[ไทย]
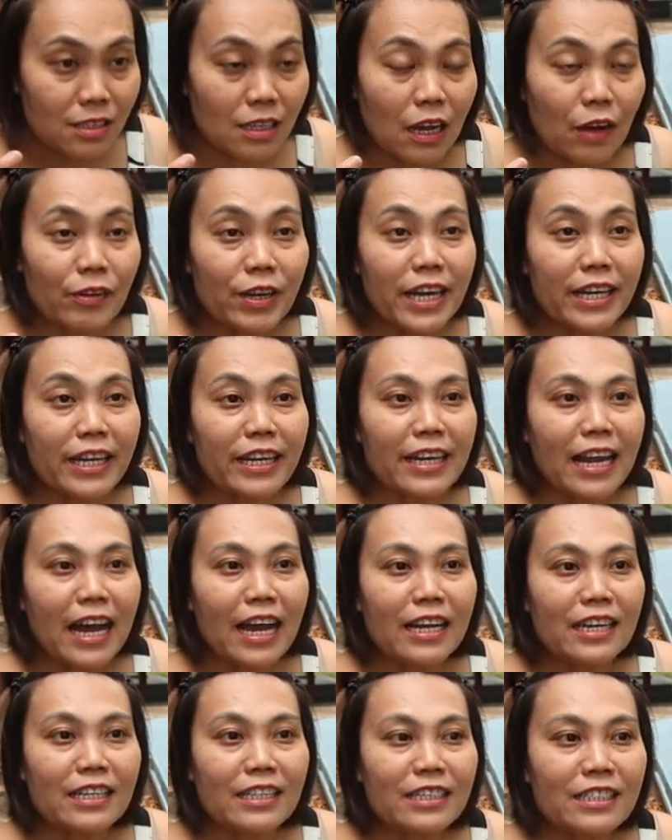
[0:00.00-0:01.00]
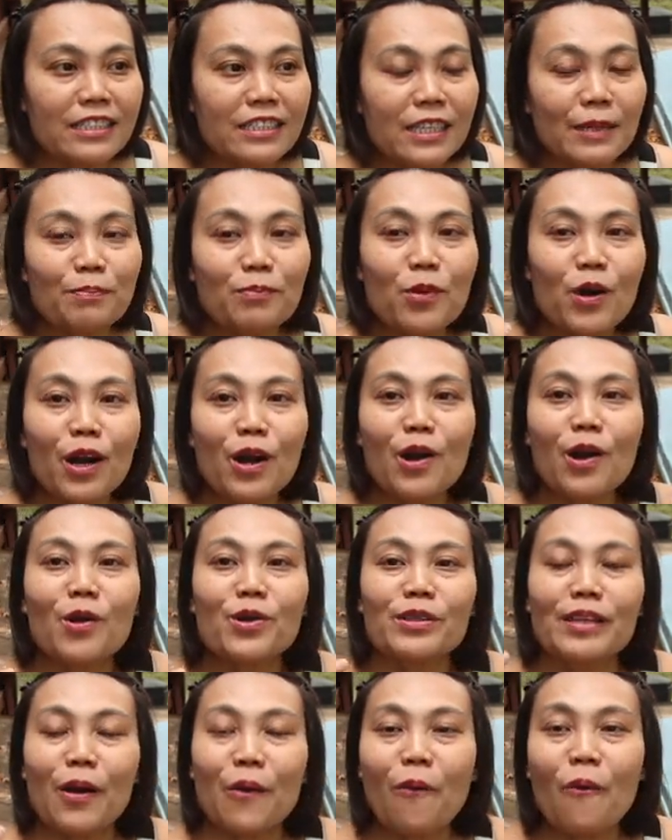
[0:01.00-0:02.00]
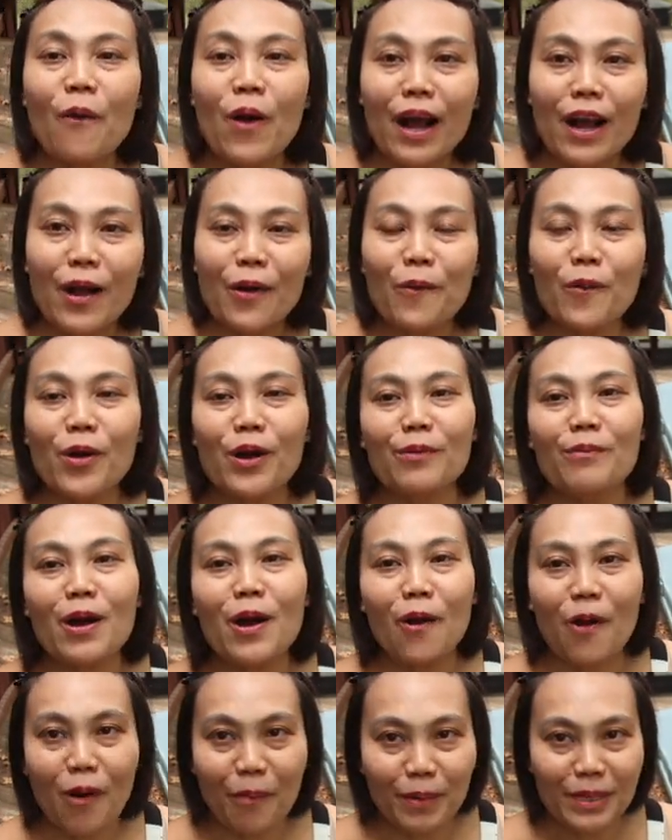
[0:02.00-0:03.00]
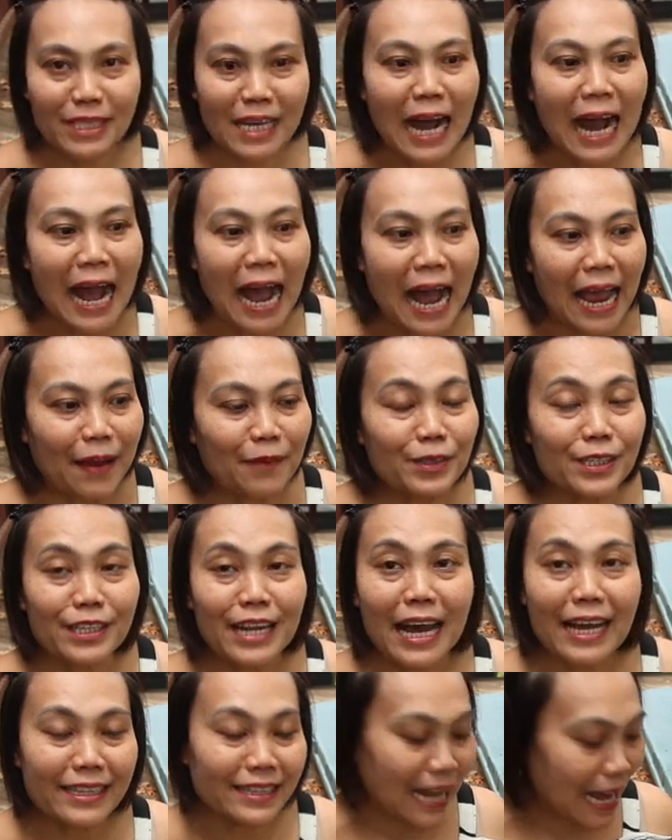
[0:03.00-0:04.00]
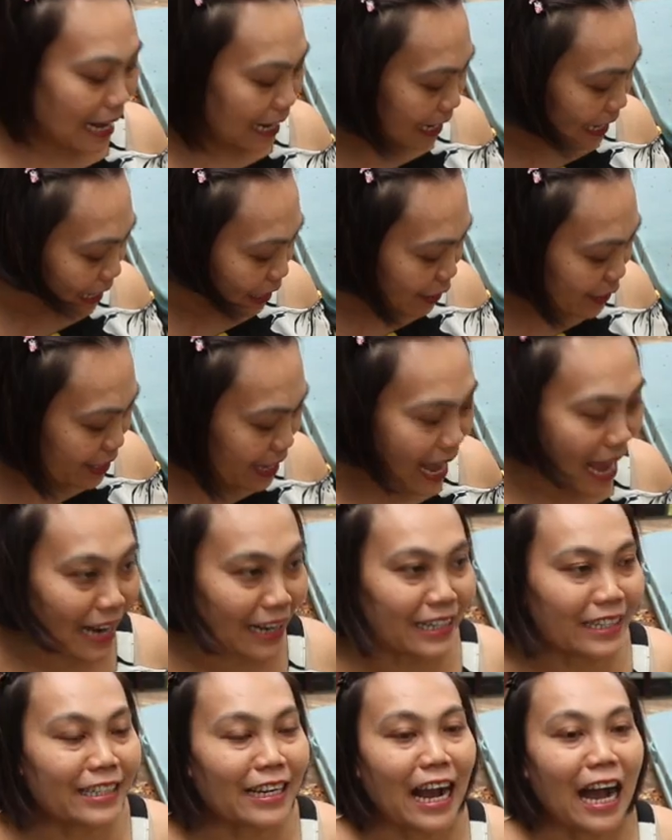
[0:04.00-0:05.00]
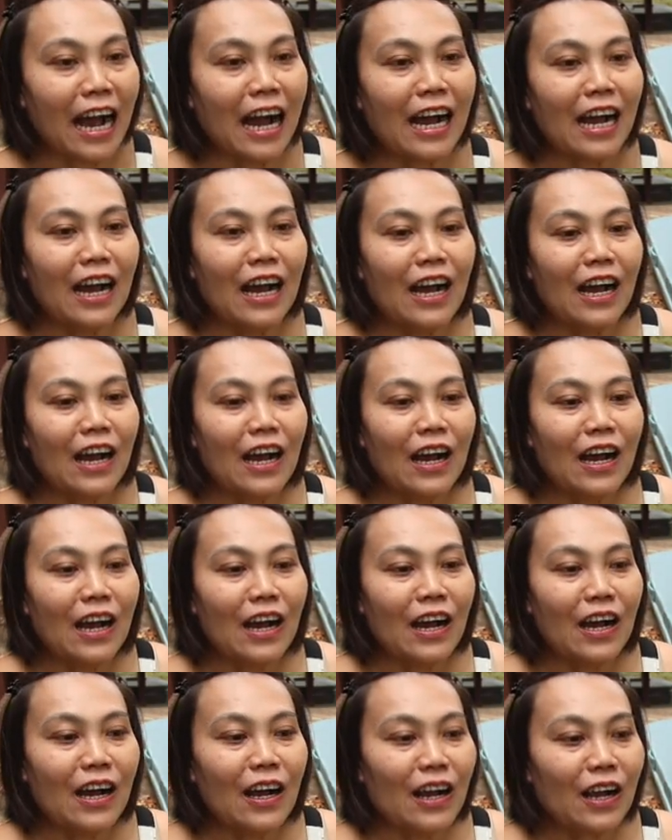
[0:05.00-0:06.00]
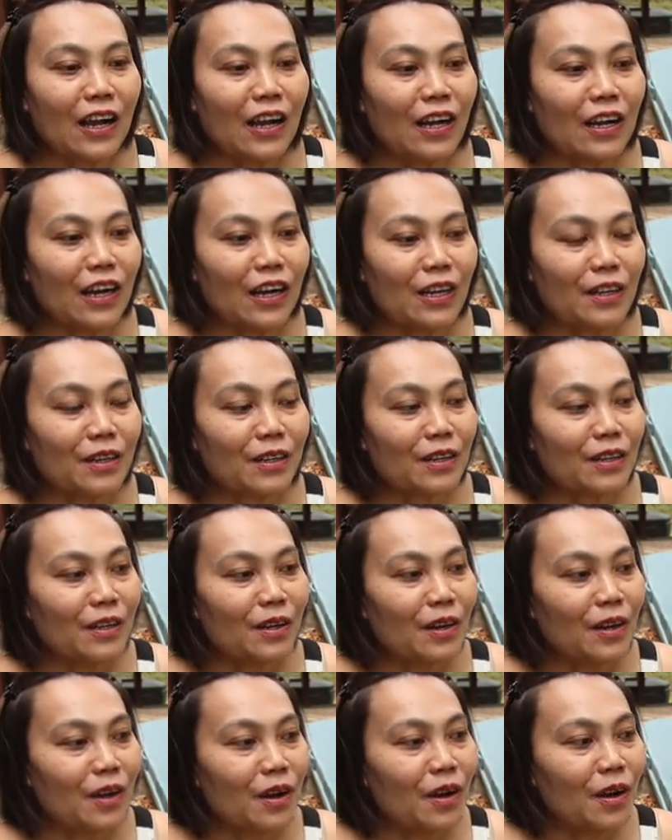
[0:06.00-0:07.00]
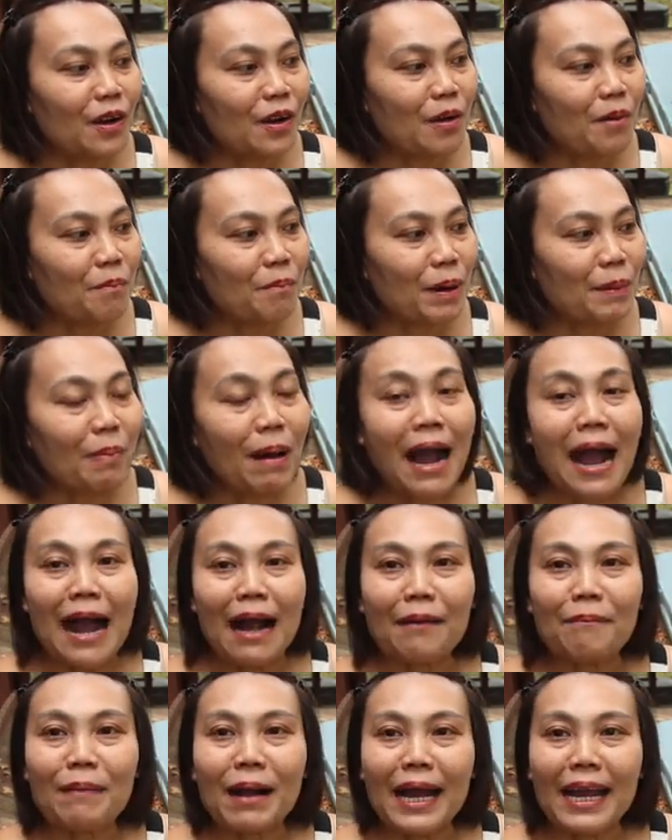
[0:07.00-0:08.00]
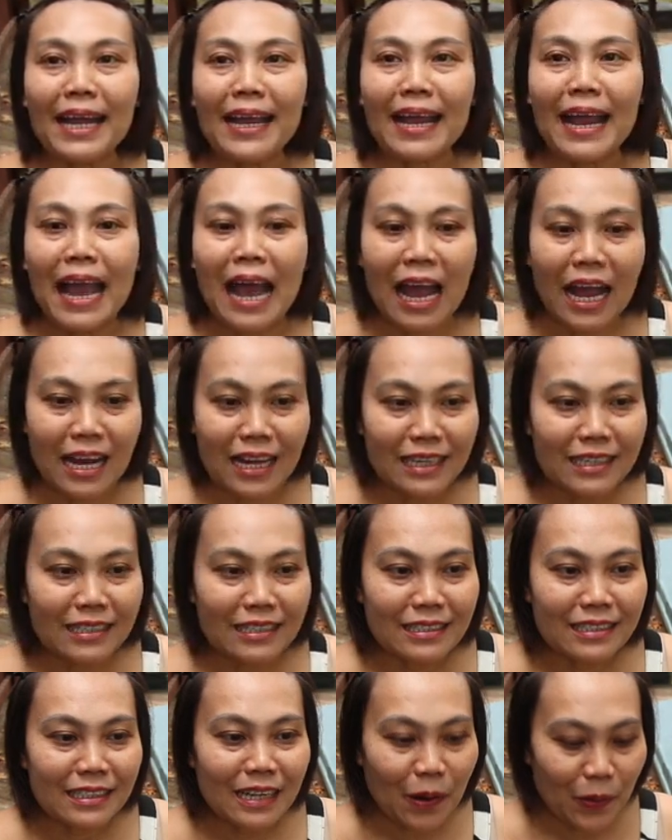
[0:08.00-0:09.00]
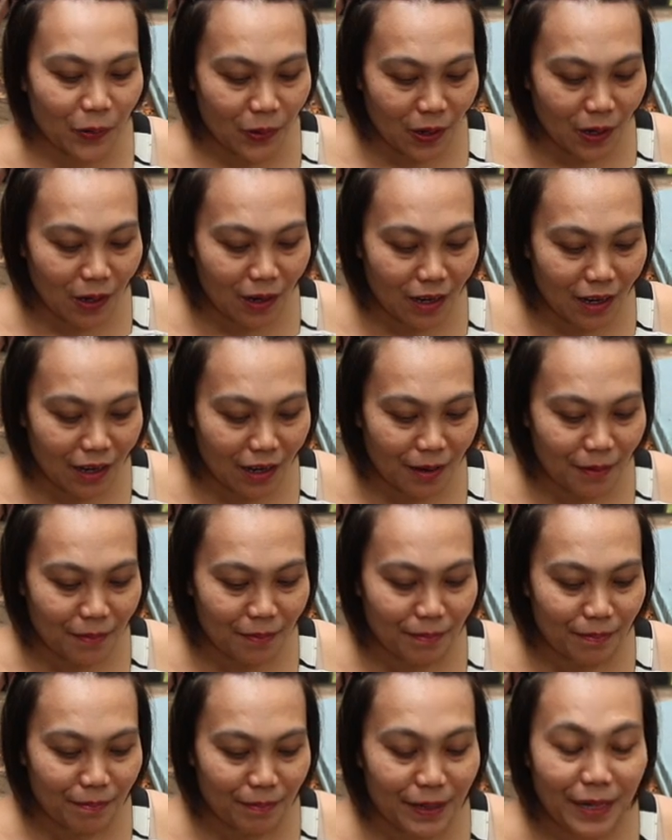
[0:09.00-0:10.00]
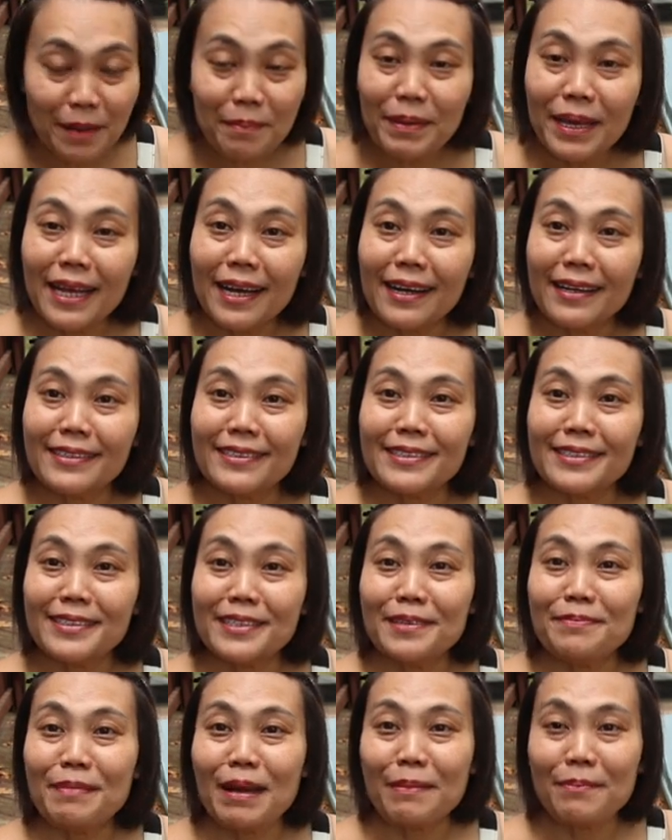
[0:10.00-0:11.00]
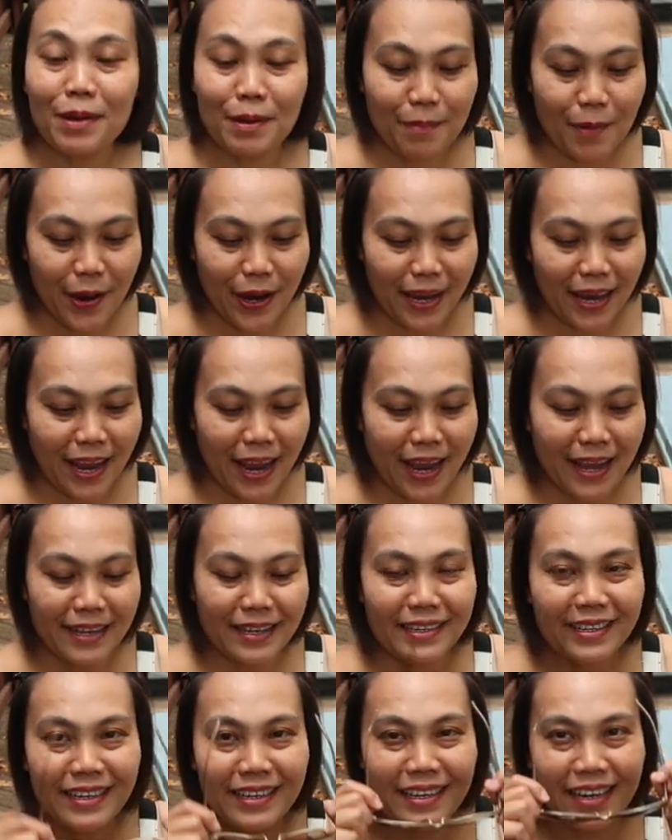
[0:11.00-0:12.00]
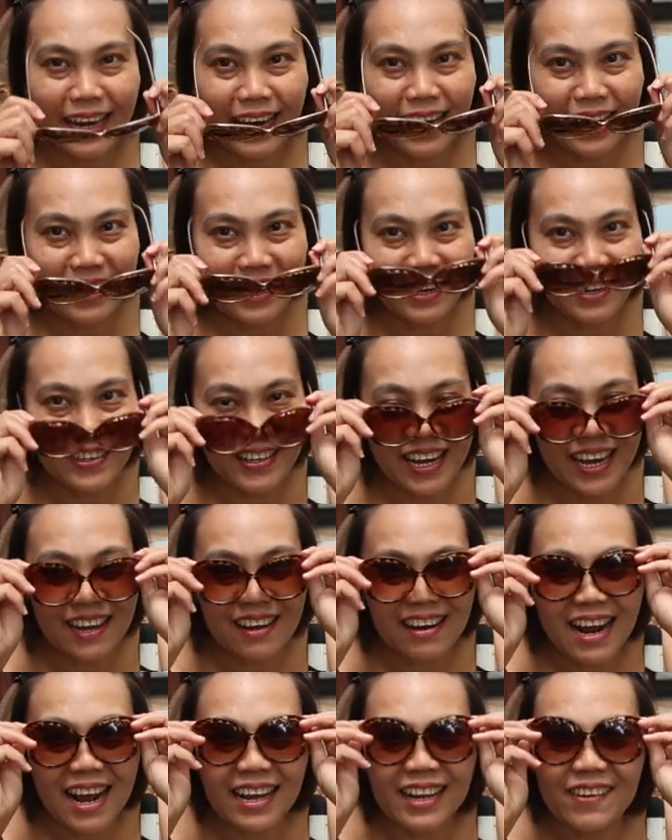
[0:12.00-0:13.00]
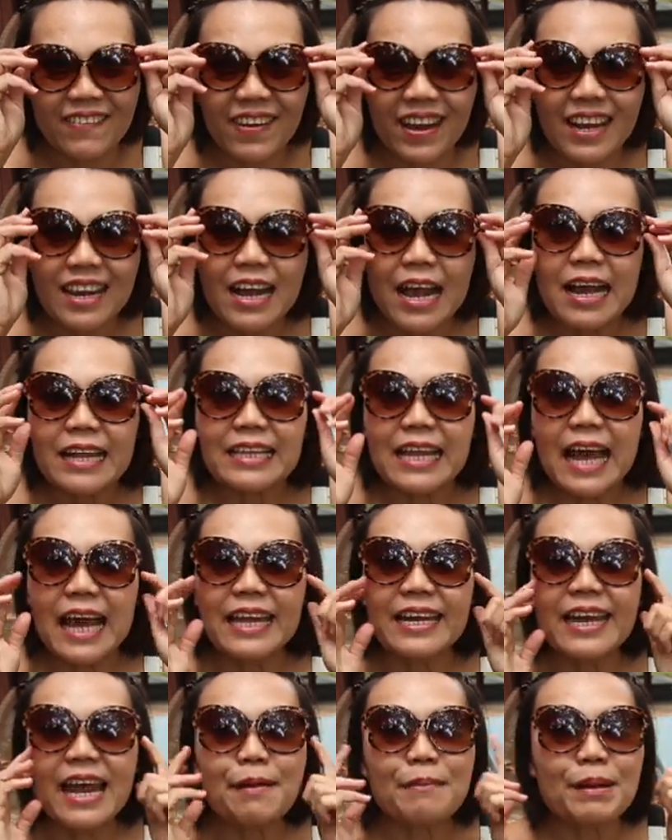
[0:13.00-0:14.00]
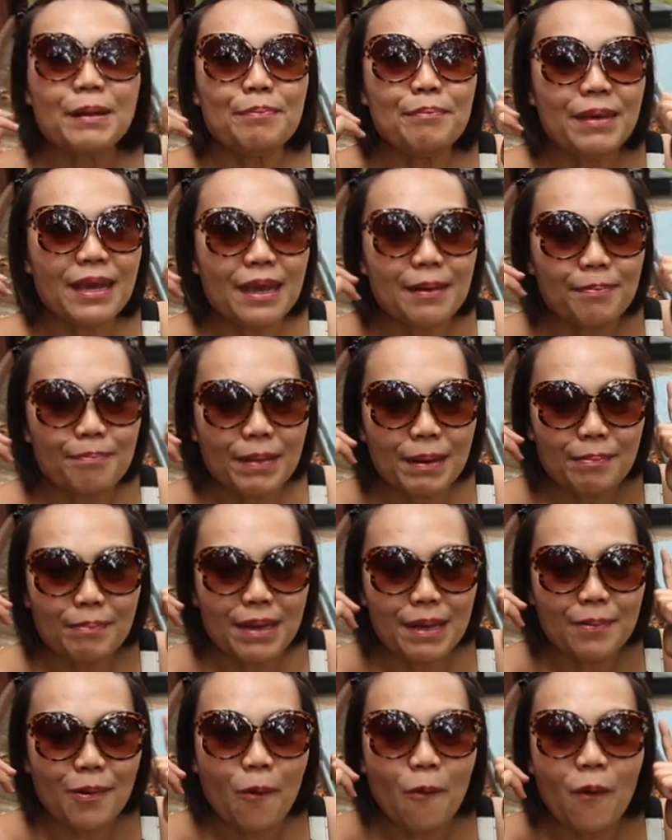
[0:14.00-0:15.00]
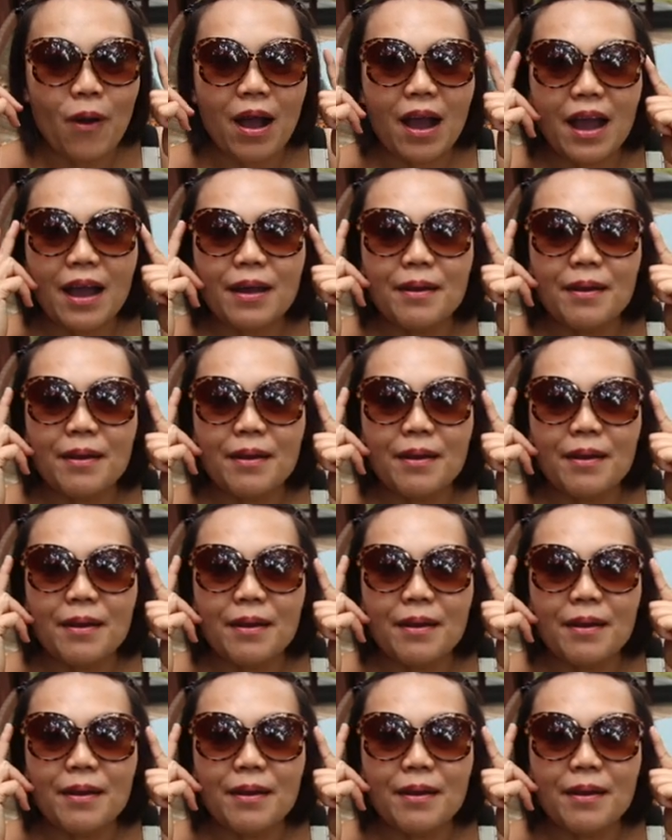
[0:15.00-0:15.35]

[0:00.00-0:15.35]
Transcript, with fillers: เขาเรียกอะไรนะจะมัวแต่ห่วงกังวลว่าของมันจะหายเสียดายตังไงแล้วอย่างหนึ่งอะ่ะเกิดมันพังไปเงี้ย เราก็ไม่ได้มีเงินจะซื้อใหม่บ่อยๆไงนี่ อันนี้ก็น่ารักเห็นป่ะแต่อันเนี้ยมันบีบมันบีบหัว